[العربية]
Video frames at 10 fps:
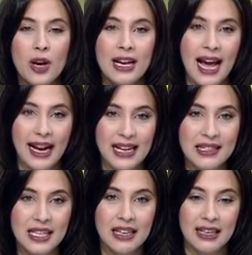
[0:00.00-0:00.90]
كل
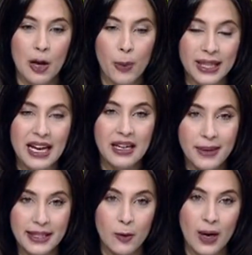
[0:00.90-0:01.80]
الحاجات دي لو
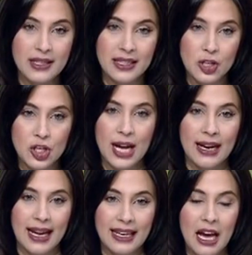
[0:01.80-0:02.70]
بدأنا من دلوقتي
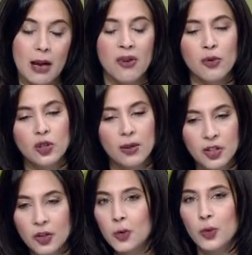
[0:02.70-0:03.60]
نشتغل عليها المفروض
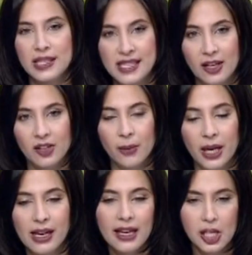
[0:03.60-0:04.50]
رمضان طول السنة
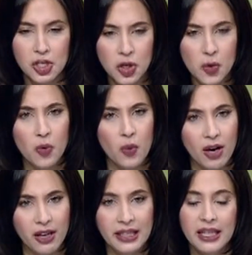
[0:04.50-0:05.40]
طبعا لكن عشان نكون
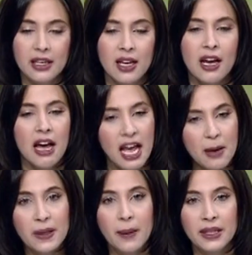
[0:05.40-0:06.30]
واقعيين
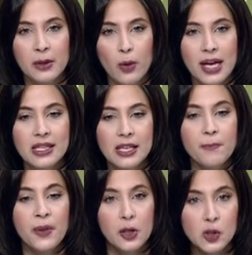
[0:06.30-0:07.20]
ابدأ من
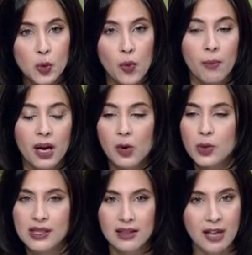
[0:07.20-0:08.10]
دلوقتي صوم
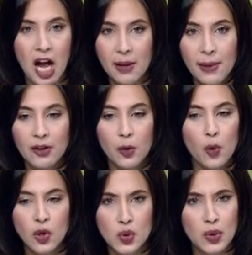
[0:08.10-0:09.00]
اوصل رحمك
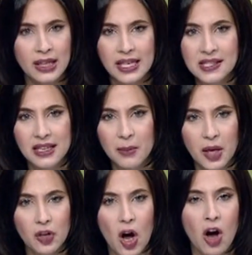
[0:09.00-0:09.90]
روح زور الناس
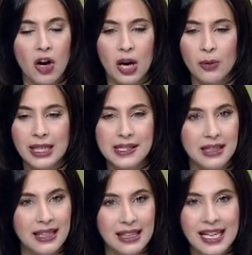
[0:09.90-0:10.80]
اللي مقطعاك او
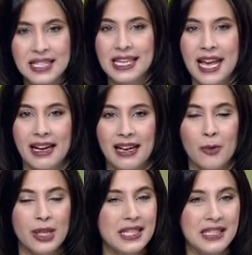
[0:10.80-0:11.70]
الناس اللي
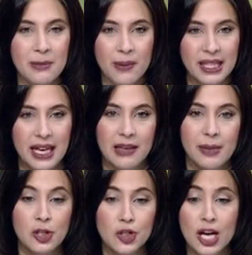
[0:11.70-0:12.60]
ناسياك او الناس اللي ما
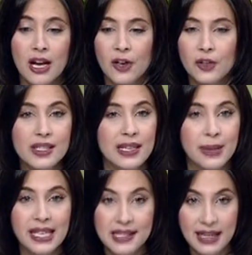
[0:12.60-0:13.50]
بتكلمكش
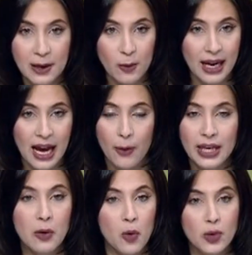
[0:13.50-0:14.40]
اتصل بالناس الحلوة اللي
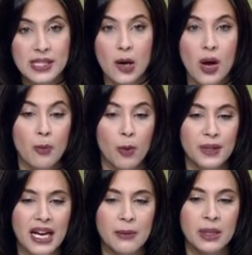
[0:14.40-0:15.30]
حواليك وخد
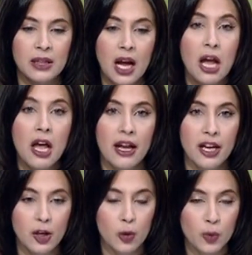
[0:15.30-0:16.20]
ثواب وابتغي من ده
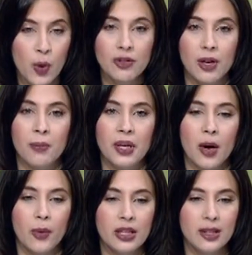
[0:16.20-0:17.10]
آه، رضوان
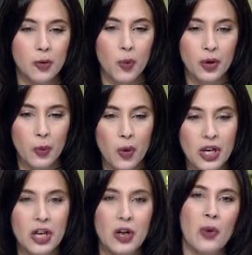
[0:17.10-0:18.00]
ربنا وان انت تكون
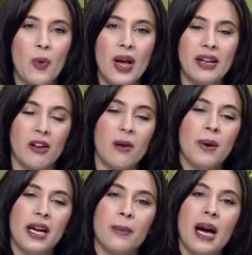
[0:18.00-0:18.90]
كل اللي جواك يا
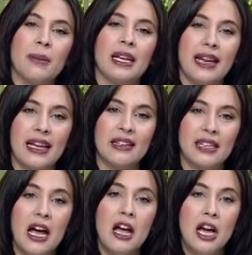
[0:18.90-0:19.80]
رب انا بعمل
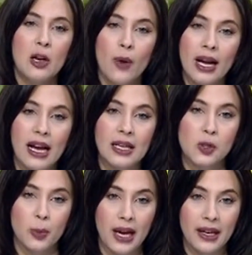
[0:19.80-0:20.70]
الخير ده
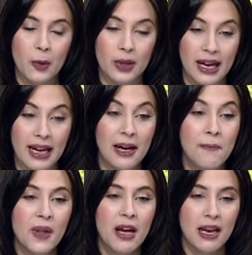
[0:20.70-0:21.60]
لوجهك سبحانك
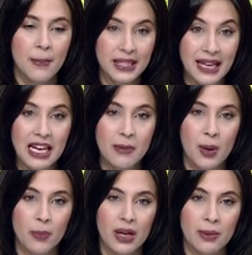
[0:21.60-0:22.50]
وتعالى لما
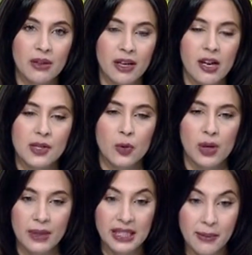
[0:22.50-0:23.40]
تكلم ربنا بالطريقه
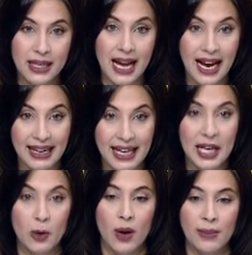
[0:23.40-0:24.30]
دي ولما تعمل الحاجه
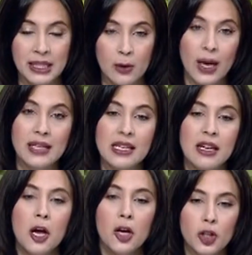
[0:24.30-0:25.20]
الحلوه من
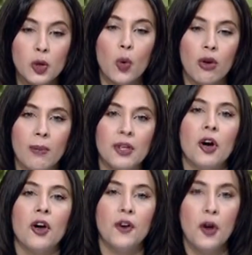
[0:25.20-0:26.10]
دلوقتي تدخل
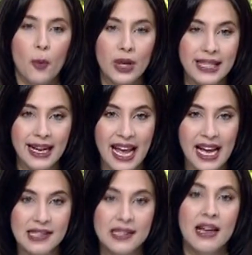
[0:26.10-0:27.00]
رمضان وانت
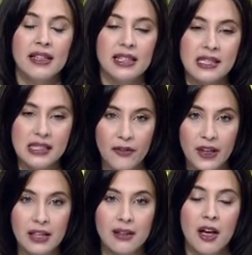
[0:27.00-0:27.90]
جاهز
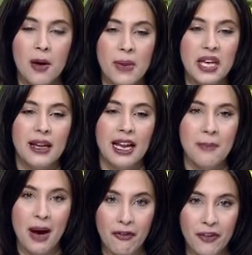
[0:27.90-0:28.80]
تستفيد
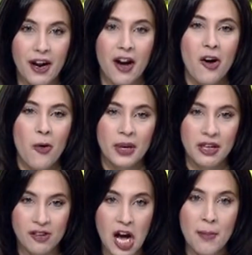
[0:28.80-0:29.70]
من المغفرة
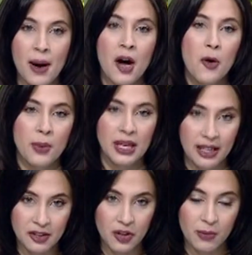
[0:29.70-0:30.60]
ومن الرحمة
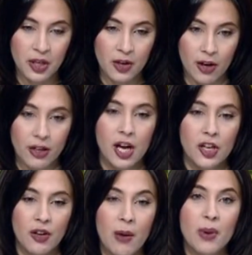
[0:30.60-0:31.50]
ومن العتق من النار
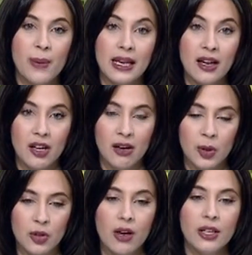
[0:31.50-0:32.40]
يا رب بلغنا
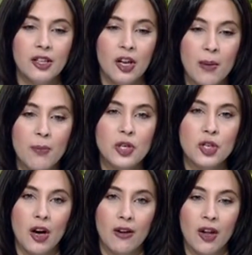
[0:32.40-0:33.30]
رمضان يا رب
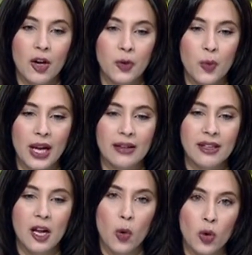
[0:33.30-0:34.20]
إن شاء الله يكون
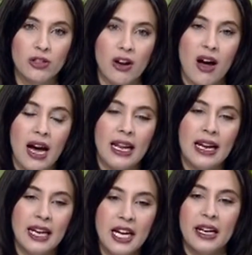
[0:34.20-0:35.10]
عندنا القدرة
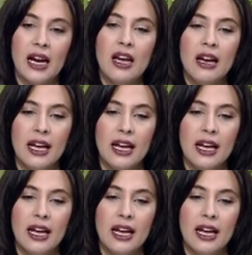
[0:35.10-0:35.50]
على إن إحنا